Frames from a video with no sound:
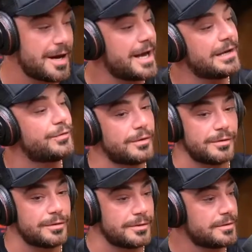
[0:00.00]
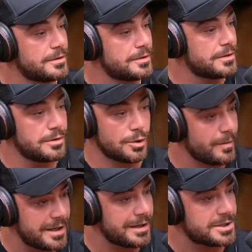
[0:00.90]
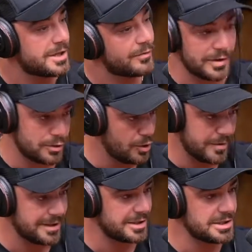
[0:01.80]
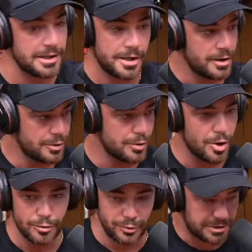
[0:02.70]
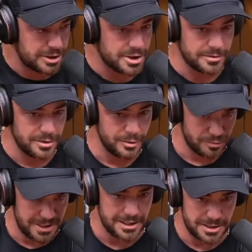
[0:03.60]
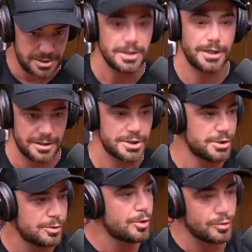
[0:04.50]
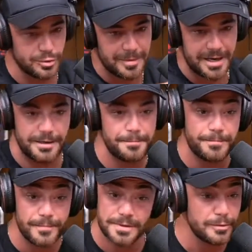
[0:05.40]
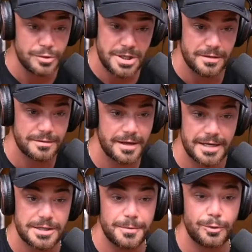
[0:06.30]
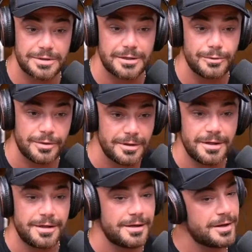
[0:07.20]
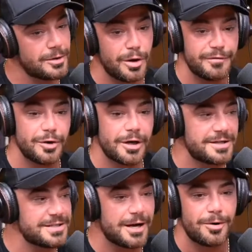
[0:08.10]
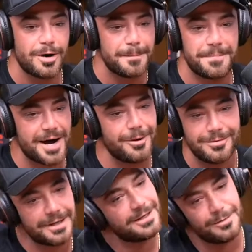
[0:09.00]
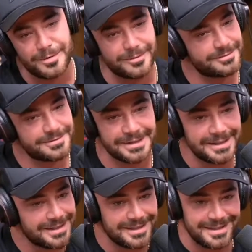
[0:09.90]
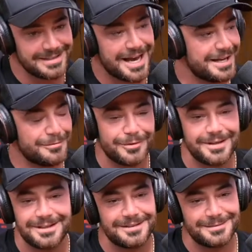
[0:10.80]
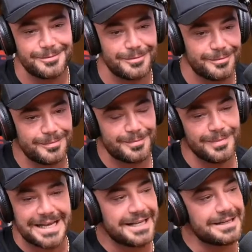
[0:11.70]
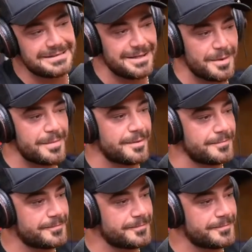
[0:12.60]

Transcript: Aí ele falou, no English? Eu falei, no English. Ele, you go to kitchen. You English? English. You go to bar. E no dia. Aí já me contratou, 9 dólares a hora, pau, aí, meu irmão. Daí foi ladeira Mano, acima mesmo.